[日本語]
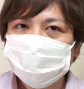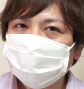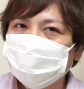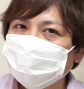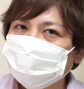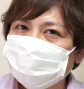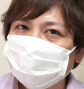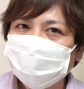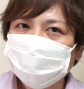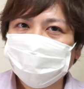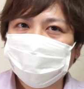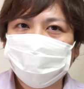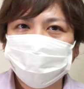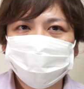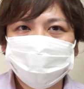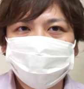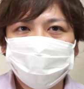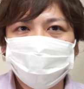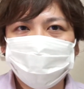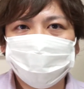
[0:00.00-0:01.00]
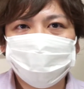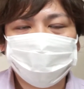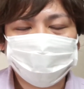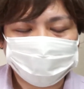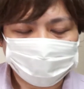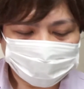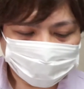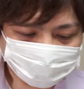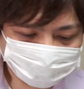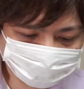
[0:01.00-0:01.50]
4000か8000か
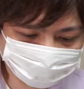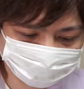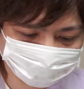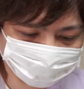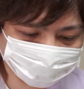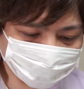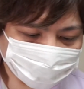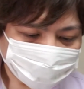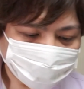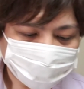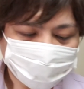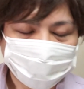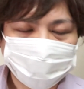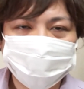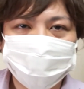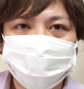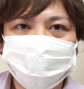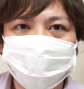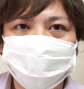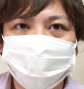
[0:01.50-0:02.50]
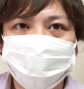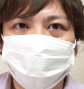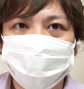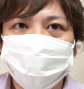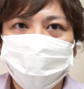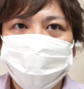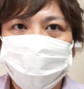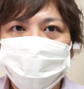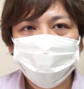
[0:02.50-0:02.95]
なそんくらいだったんですけど